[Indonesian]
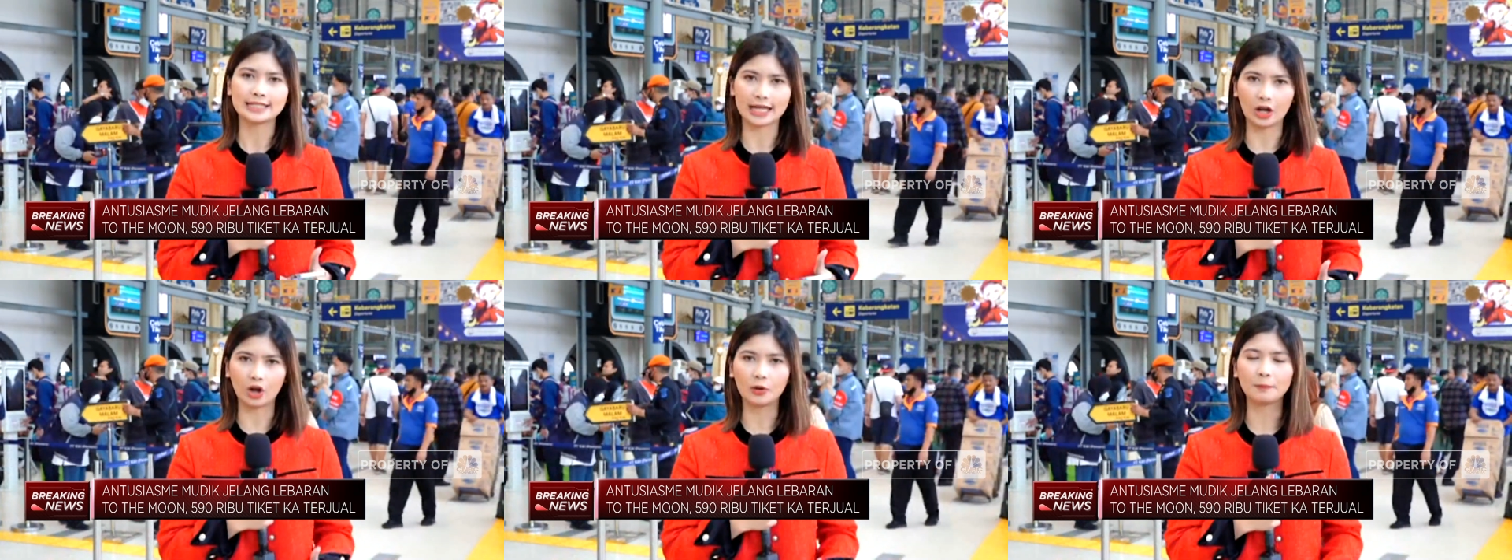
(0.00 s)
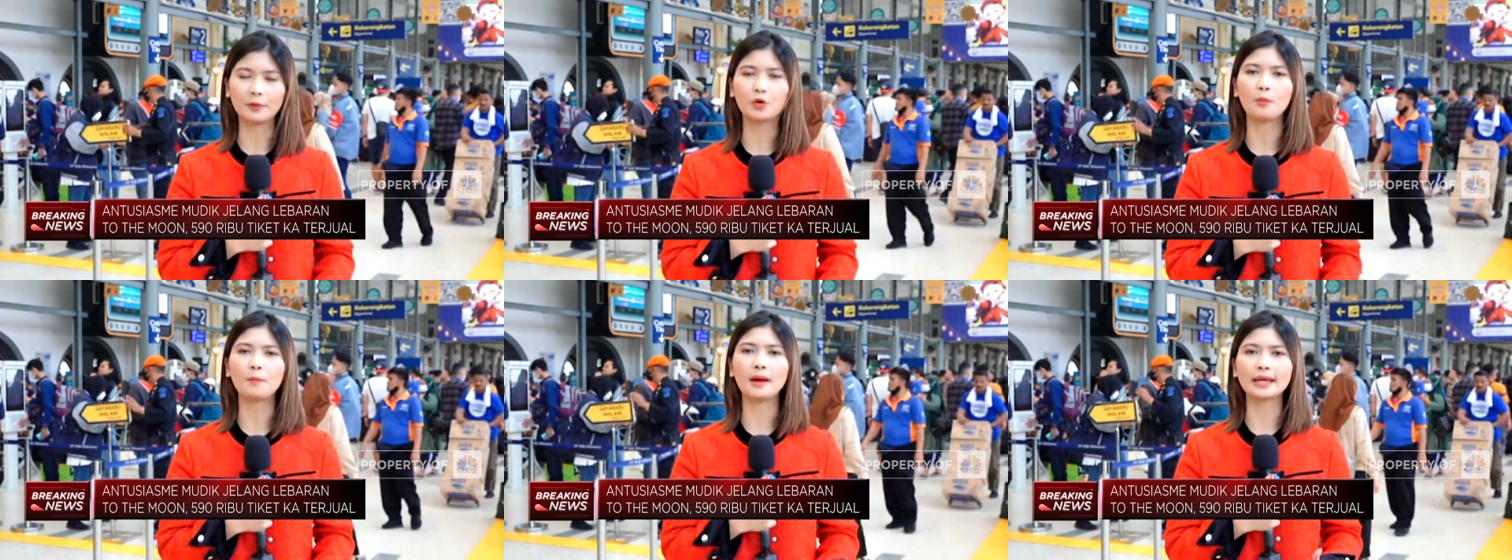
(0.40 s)
calon
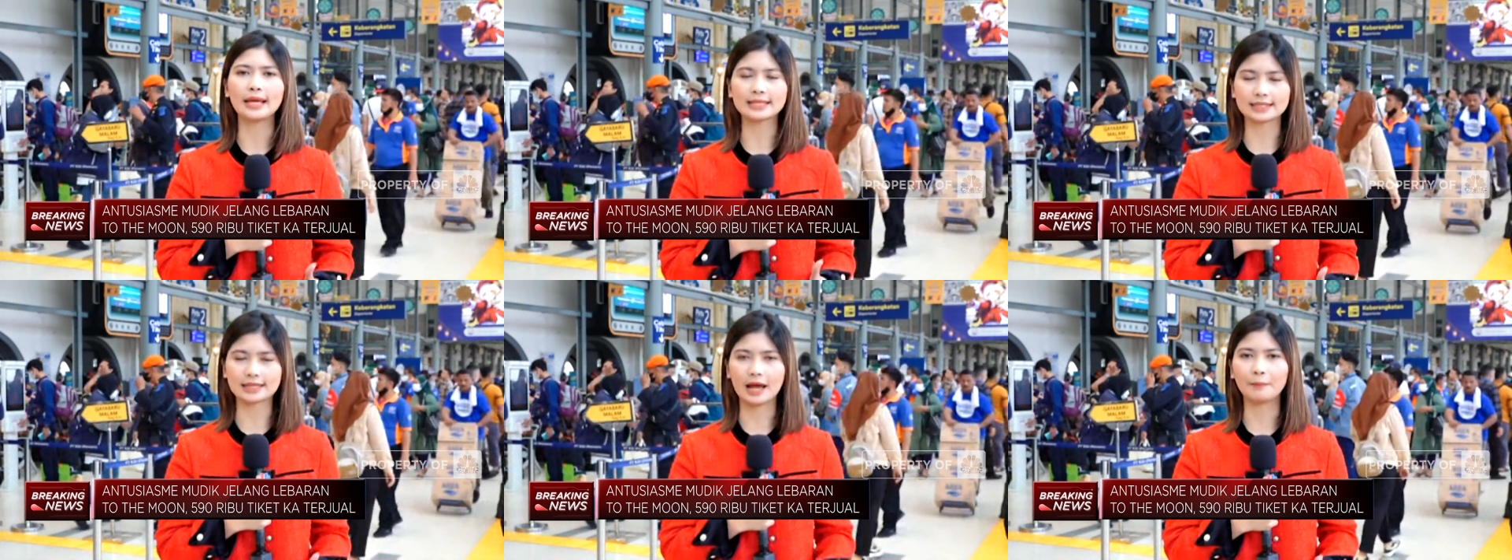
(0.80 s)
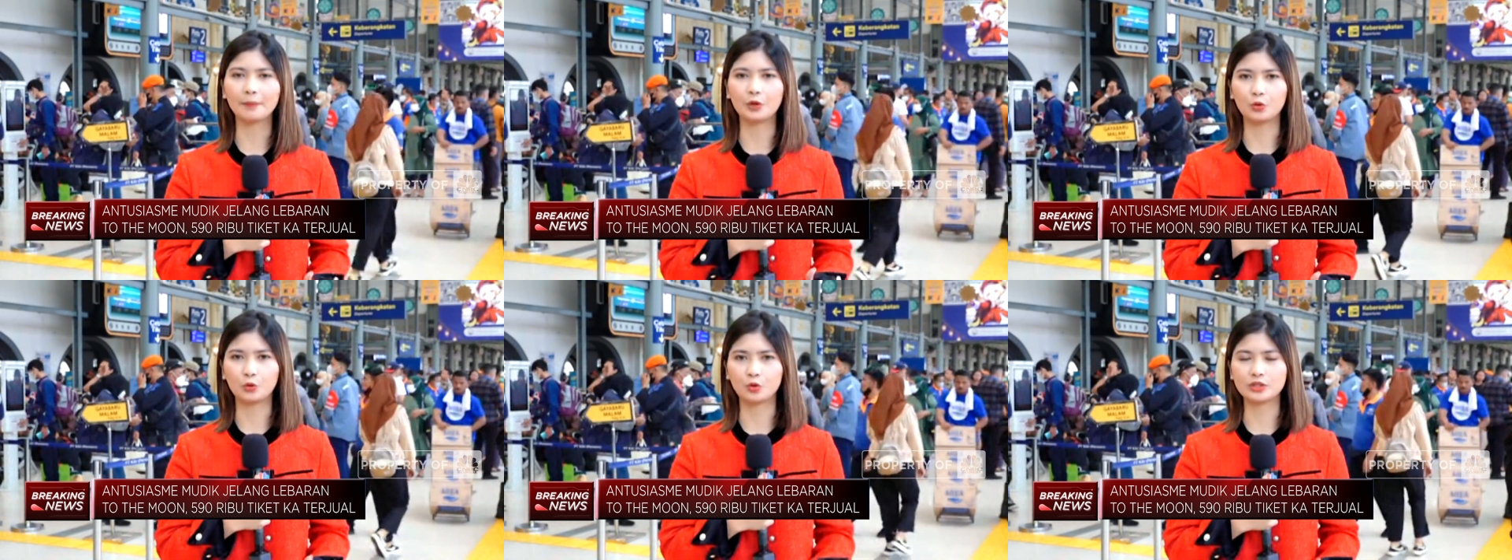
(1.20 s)
penumpang yang sedang
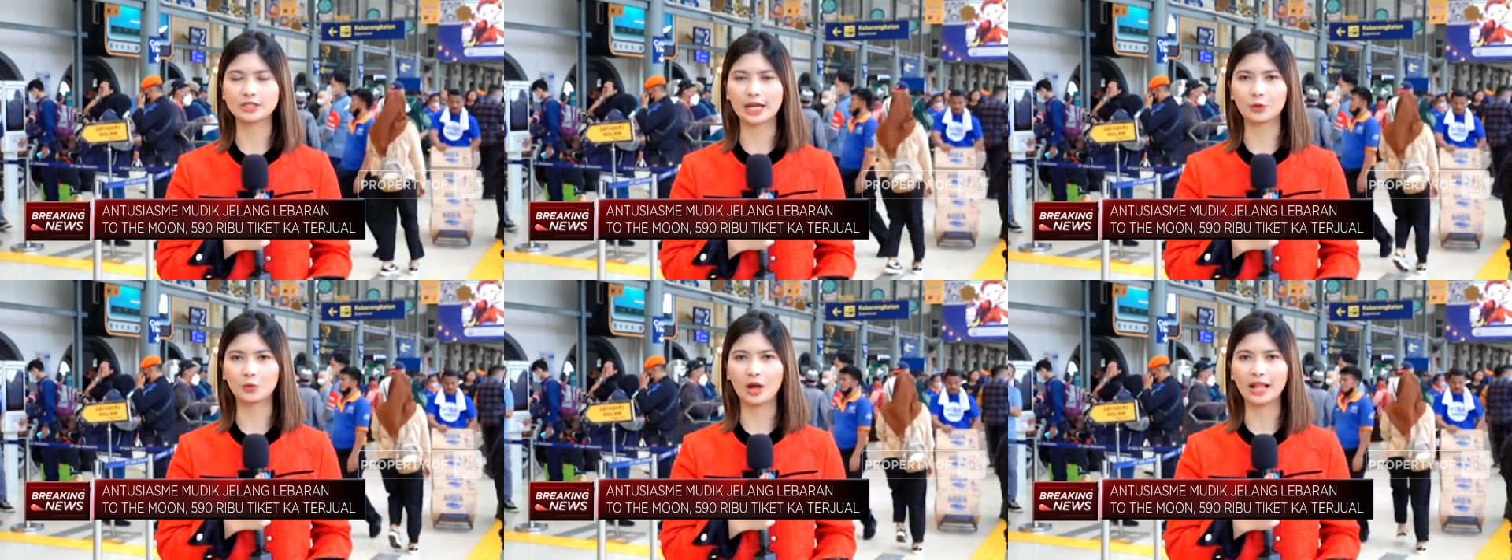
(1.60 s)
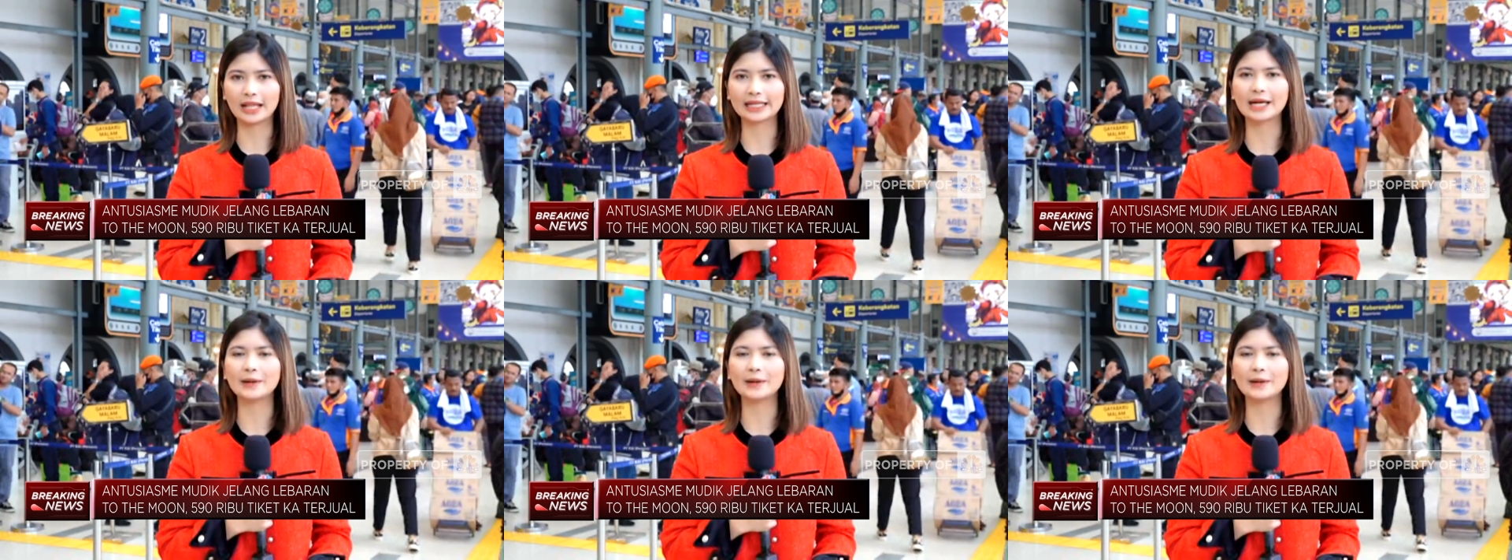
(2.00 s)
menunggu jadwal